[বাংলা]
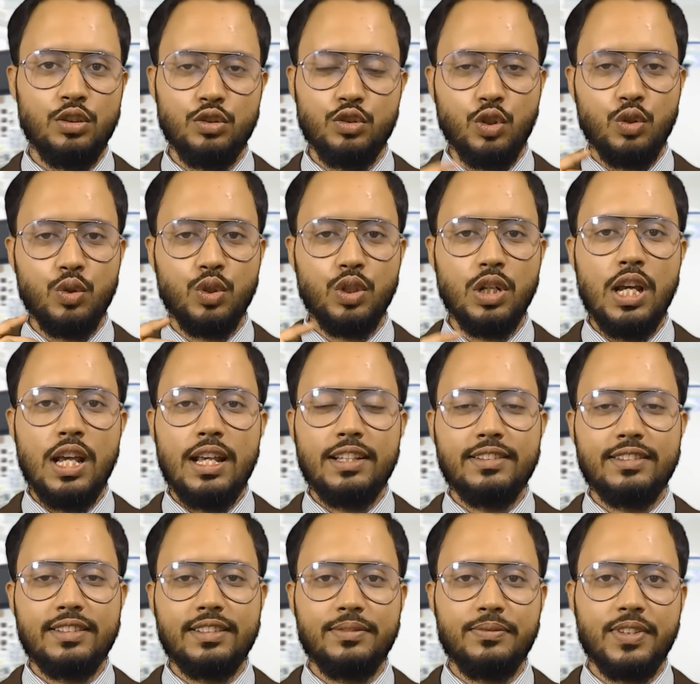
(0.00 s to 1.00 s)
যখন
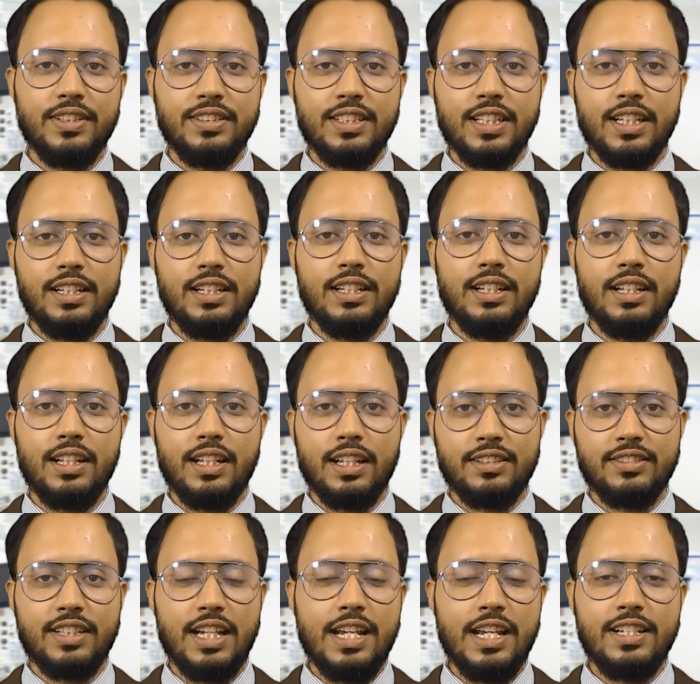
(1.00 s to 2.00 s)
ফিজিক্যালি
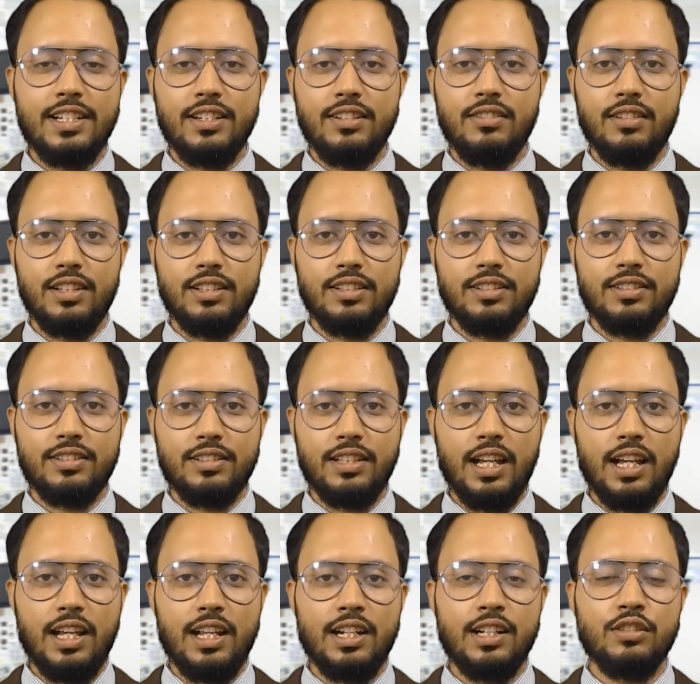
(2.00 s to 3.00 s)
এক্সাইটেড হয়
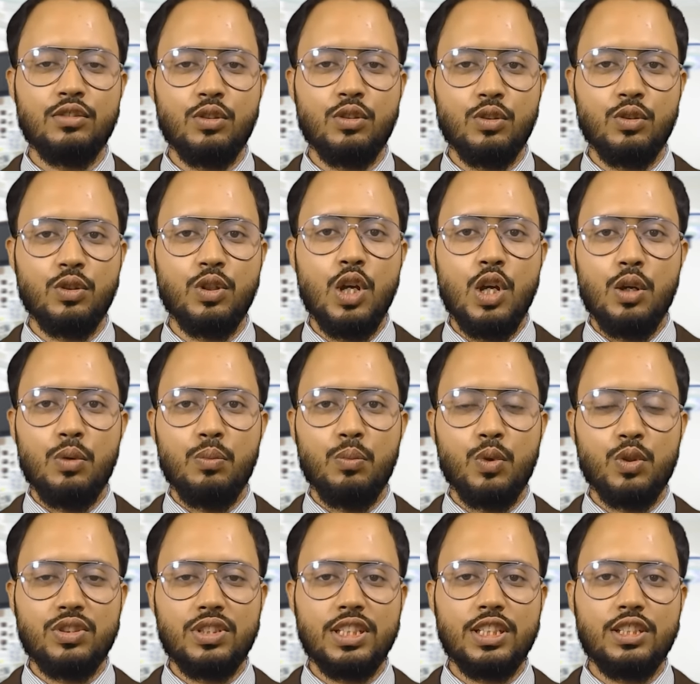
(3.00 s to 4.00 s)
তার তখন
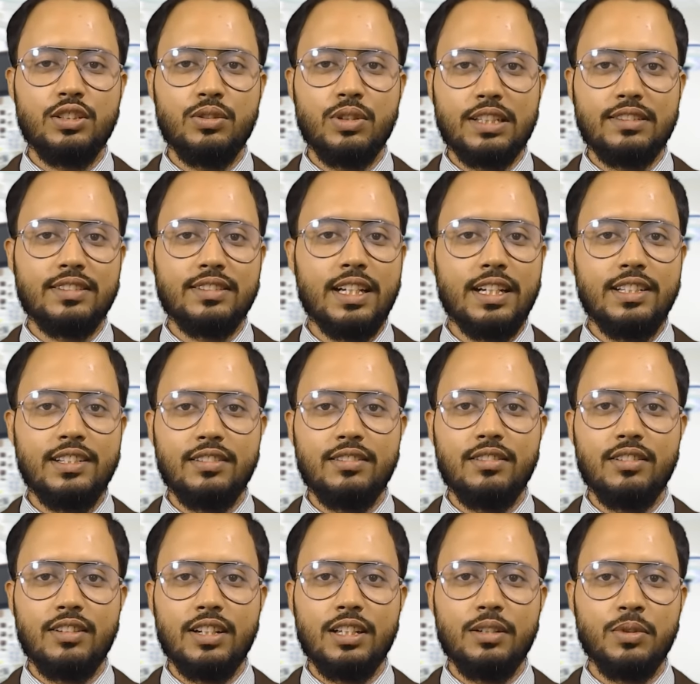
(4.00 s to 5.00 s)
মস্তিষ্ক এক্সাইটেড
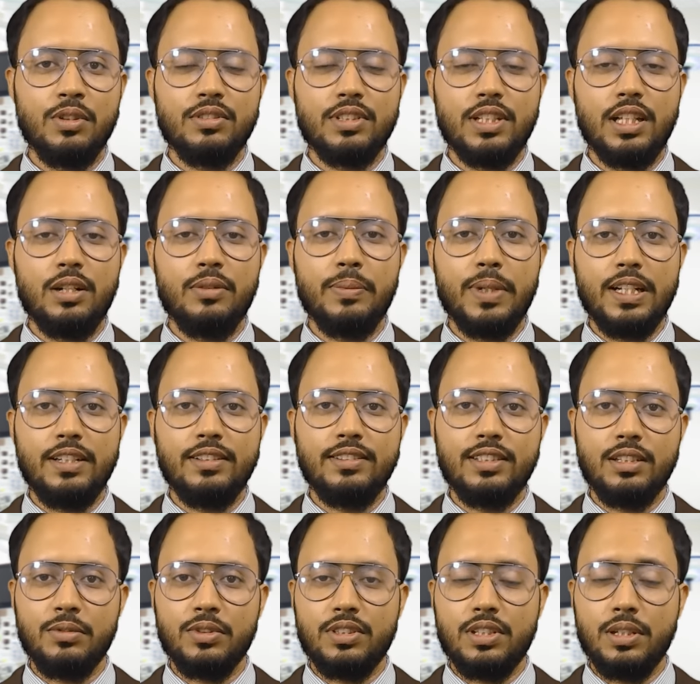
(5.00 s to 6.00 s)
হয় এবং তার
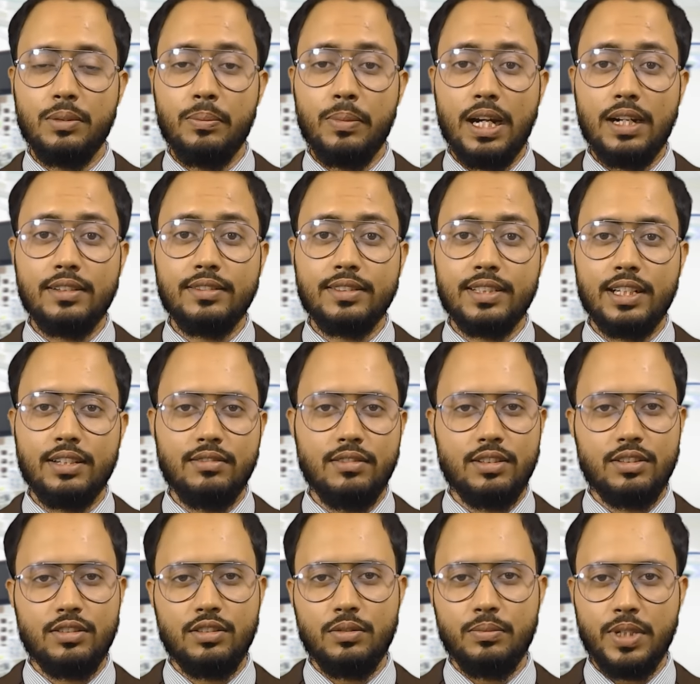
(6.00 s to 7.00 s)
পেনিজের মধ্যে ব্লাড
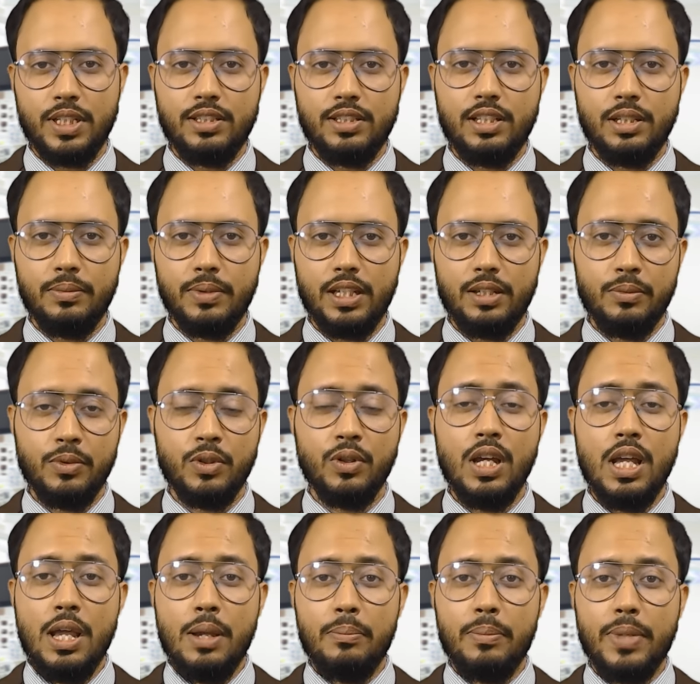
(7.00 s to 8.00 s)
সার্কুলেশন বৃদ্ধি পায় এবং
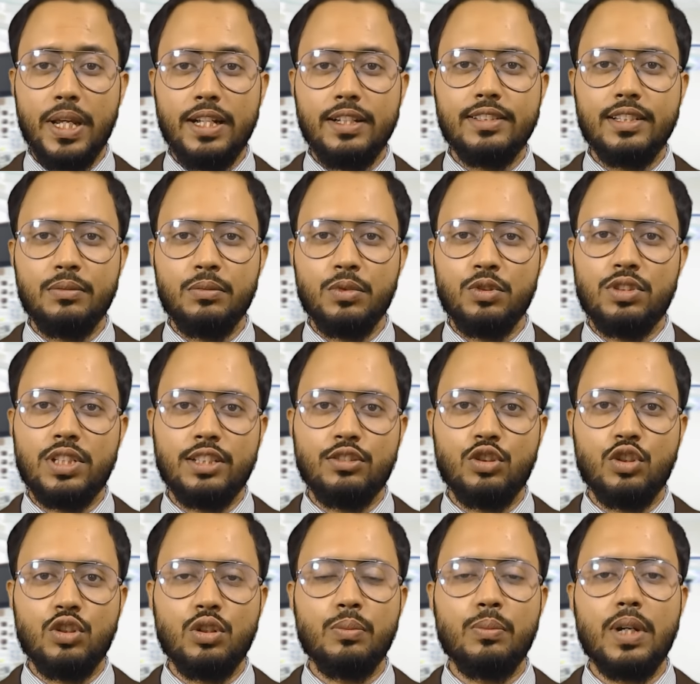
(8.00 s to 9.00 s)
পেনিজের মধ্যে
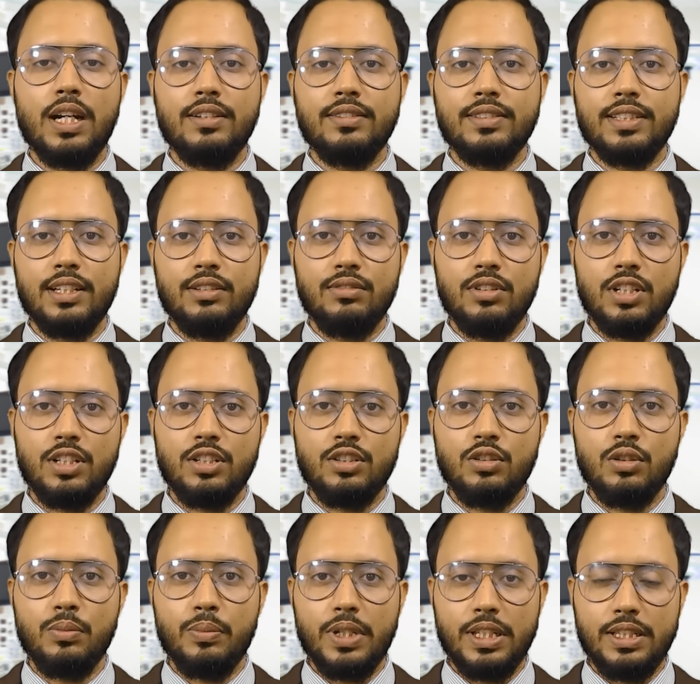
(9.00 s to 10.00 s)
যখন ব্লাড
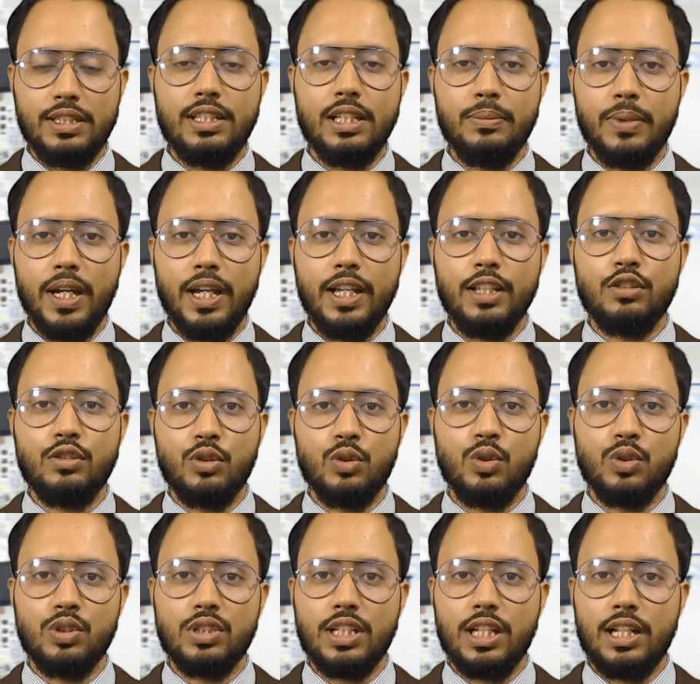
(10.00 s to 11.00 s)
সার্কুলেশন বৃদ্ধি পায়
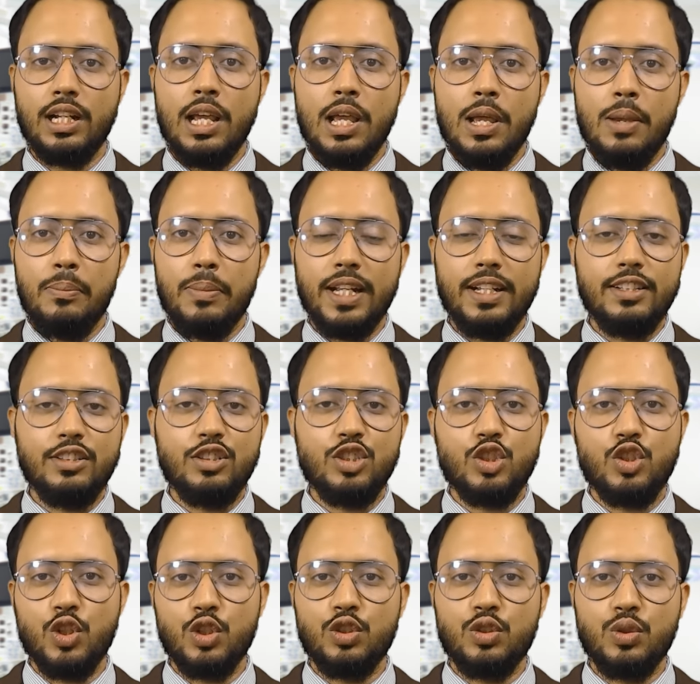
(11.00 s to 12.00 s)
তখন তার পেনিজ
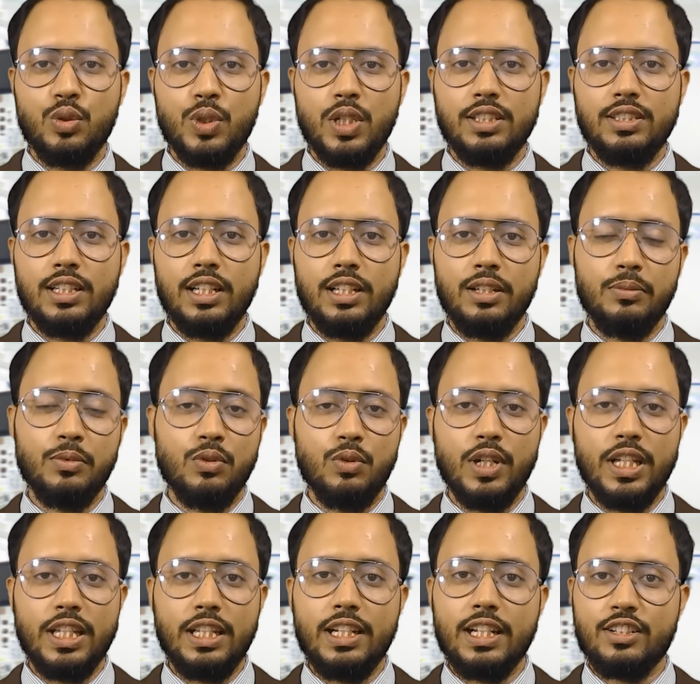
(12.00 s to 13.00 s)
শক্ত হয়ে যায় এবং
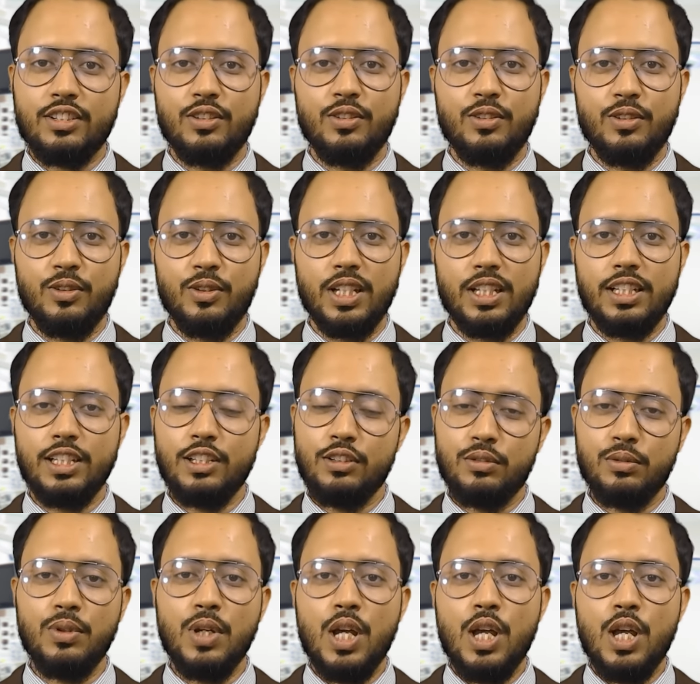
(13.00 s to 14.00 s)
ইরেকশন হয় কিন্তু